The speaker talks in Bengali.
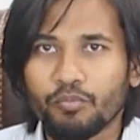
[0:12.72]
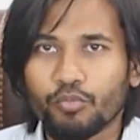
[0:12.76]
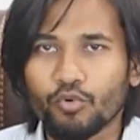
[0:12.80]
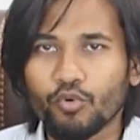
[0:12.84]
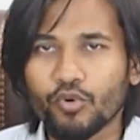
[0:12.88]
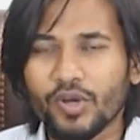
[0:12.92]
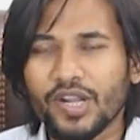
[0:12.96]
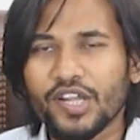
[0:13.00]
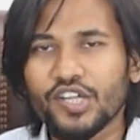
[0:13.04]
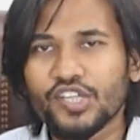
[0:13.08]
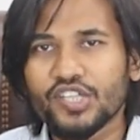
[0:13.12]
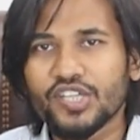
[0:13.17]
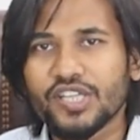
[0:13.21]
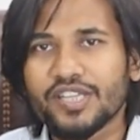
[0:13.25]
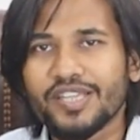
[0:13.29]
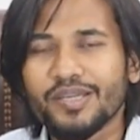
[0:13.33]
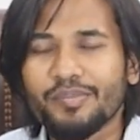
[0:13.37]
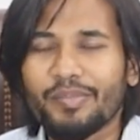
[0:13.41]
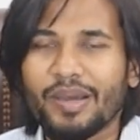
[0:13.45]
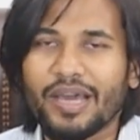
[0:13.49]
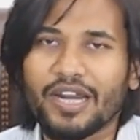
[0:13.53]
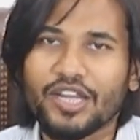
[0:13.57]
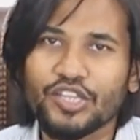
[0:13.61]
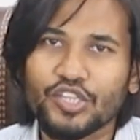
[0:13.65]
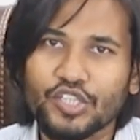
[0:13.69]
ব্রুনাইয়ের সাথে
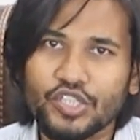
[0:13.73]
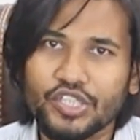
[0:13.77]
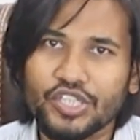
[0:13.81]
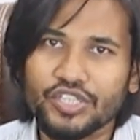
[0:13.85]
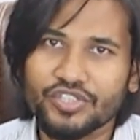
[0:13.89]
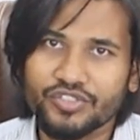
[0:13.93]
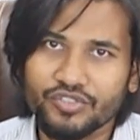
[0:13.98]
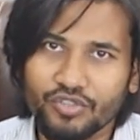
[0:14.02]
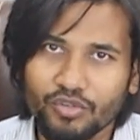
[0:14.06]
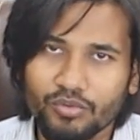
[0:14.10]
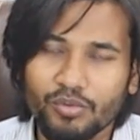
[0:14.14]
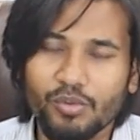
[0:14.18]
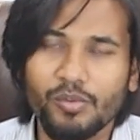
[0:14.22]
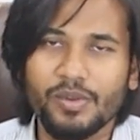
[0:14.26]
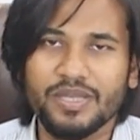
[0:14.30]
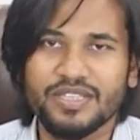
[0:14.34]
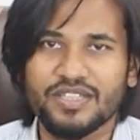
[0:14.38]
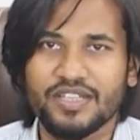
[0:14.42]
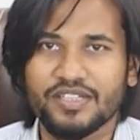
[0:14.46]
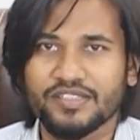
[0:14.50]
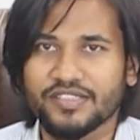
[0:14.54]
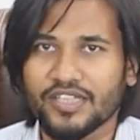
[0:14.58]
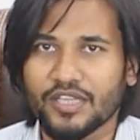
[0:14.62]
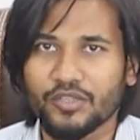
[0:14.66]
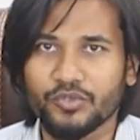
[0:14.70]
বাংলাদেশের
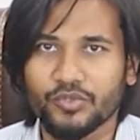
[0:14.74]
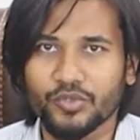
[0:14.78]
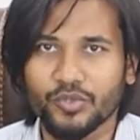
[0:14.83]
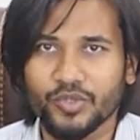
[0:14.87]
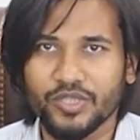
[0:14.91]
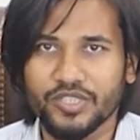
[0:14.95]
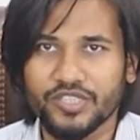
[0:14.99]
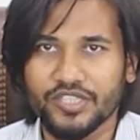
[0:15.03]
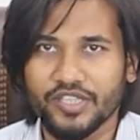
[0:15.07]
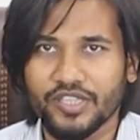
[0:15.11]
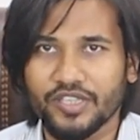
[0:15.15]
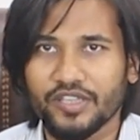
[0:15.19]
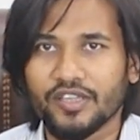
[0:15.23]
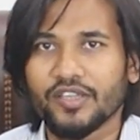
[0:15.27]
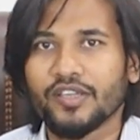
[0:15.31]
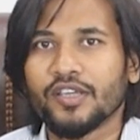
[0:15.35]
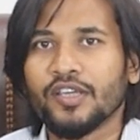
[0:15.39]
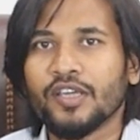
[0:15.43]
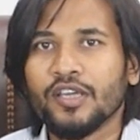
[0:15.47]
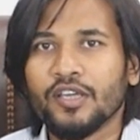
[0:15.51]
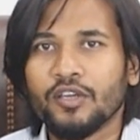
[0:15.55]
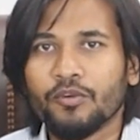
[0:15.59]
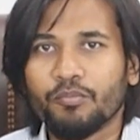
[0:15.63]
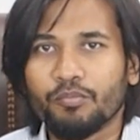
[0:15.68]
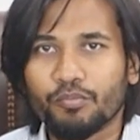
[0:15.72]
শ্রমবাজার চালু রয়েছে
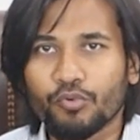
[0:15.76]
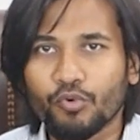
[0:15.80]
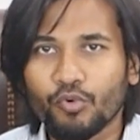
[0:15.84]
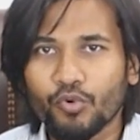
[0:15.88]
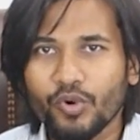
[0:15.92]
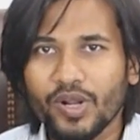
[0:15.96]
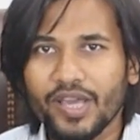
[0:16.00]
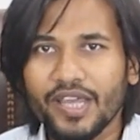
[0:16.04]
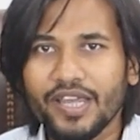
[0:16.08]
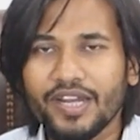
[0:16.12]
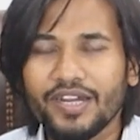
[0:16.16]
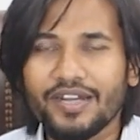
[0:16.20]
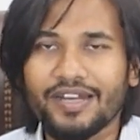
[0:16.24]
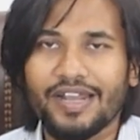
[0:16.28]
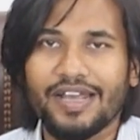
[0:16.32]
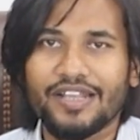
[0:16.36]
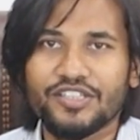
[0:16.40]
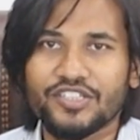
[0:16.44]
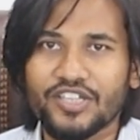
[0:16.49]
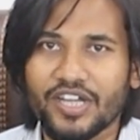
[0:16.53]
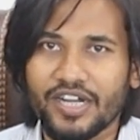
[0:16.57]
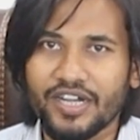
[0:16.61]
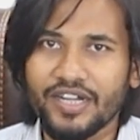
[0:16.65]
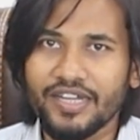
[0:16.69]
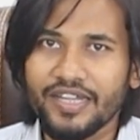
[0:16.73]
ব্রুনাইয়ের
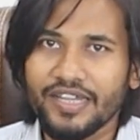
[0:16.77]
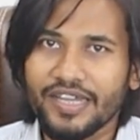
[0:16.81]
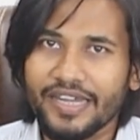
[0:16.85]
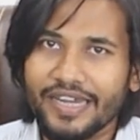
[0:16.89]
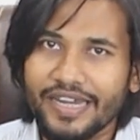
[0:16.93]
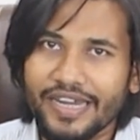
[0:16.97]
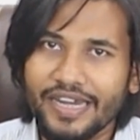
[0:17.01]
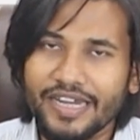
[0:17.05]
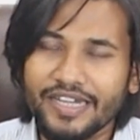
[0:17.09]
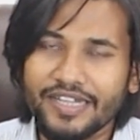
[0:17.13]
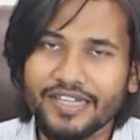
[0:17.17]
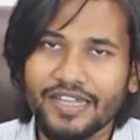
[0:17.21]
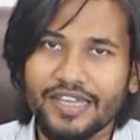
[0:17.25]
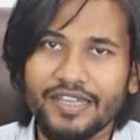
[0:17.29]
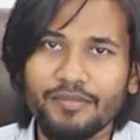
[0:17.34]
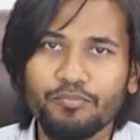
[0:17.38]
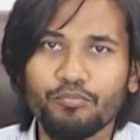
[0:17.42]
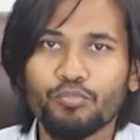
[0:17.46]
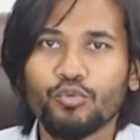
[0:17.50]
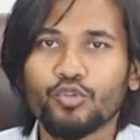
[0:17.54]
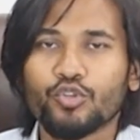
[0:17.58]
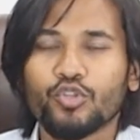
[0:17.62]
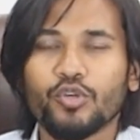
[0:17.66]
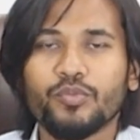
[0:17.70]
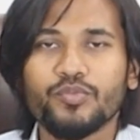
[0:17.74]
রাজার এটাই
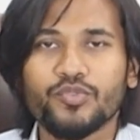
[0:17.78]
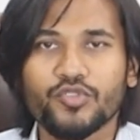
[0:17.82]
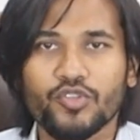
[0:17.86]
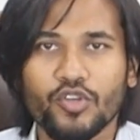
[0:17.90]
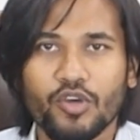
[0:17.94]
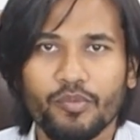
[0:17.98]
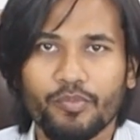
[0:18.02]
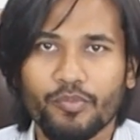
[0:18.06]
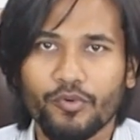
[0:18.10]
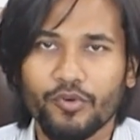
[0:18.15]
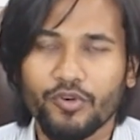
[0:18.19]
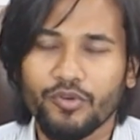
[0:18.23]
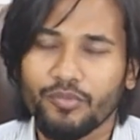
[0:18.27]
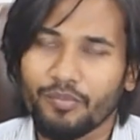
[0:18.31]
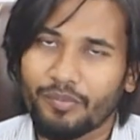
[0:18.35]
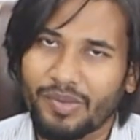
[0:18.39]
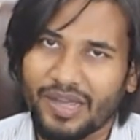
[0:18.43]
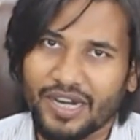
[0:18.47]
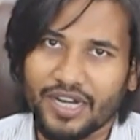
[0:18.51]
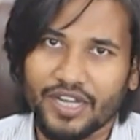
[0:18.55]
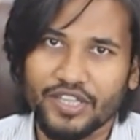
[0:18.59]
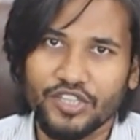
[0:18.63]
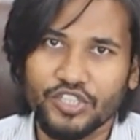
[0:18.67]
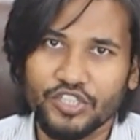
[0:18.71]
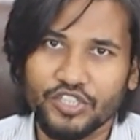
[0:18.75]
প্রথম সফর
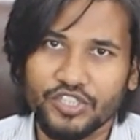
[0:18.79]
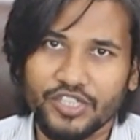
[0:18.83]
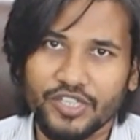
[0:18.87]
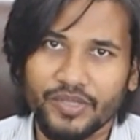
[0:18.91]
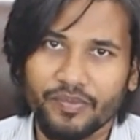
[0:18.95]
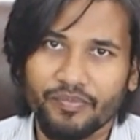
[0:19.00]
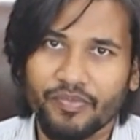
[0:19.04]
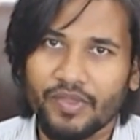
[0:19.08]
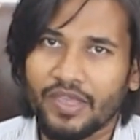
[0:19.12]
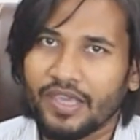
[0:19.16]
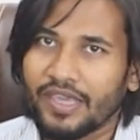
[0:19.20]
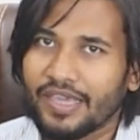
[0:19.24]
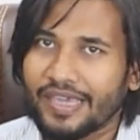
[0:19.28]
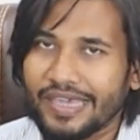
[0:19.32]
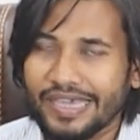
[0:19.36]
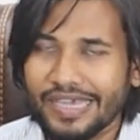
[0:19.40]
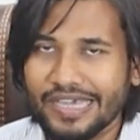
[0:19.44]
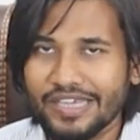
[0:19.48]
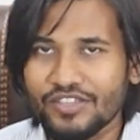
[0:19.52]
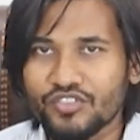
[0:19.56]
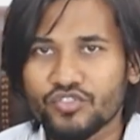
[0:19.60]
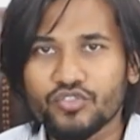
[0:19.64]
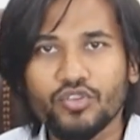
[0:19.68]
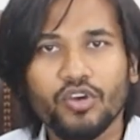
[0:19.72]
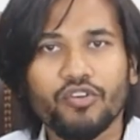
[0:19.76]
বাংলাদেশে
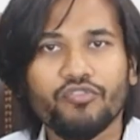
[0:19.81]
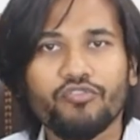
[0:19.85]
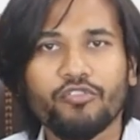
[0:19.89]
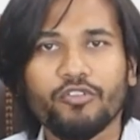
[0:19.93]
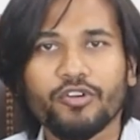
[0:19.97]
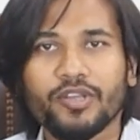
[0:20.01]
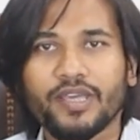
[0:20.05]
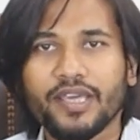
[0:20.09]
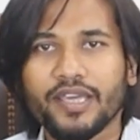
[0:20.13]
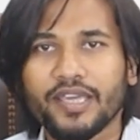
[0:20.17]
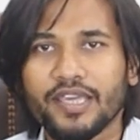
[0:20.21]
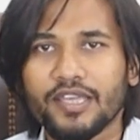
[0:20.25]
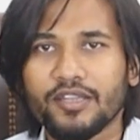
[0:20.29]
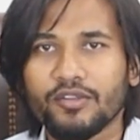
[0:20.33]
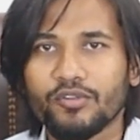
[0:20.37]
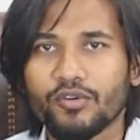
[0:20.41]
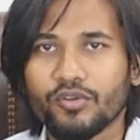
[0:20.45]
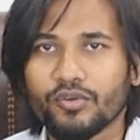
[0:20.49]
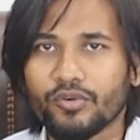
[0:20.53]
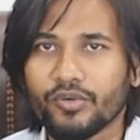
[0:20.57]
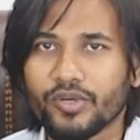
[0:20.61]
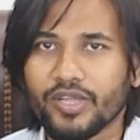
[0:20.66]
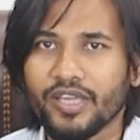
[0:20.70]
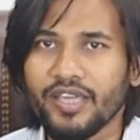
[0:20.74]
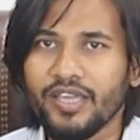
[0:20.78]
এই সফরকে কেন্দ্র
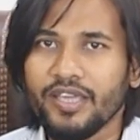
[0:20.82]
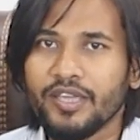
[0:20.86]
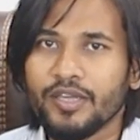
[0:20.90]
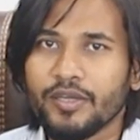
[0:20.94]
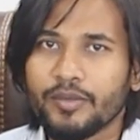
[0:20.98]
করে